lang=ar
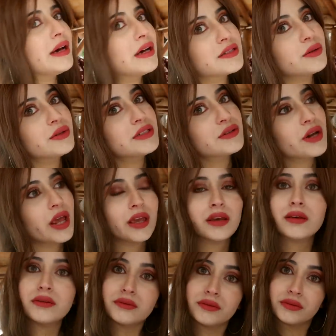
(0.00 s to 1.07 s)
حقك صورتني صوره
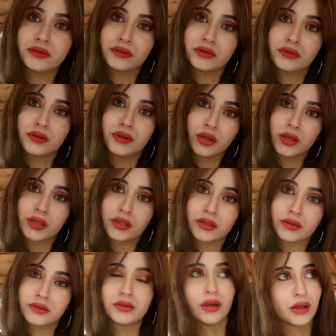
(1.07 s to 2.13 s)
هيك آه،
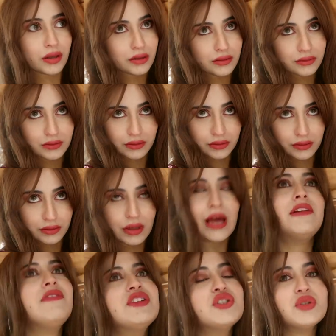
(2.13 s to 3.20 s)
هيك
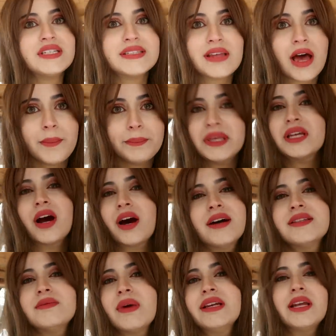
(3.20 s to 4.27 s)
الفاشونيستا ميرا
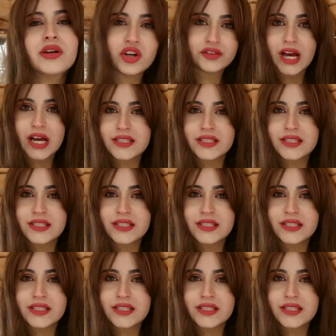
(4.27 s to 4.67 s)
قادمه اليكم يا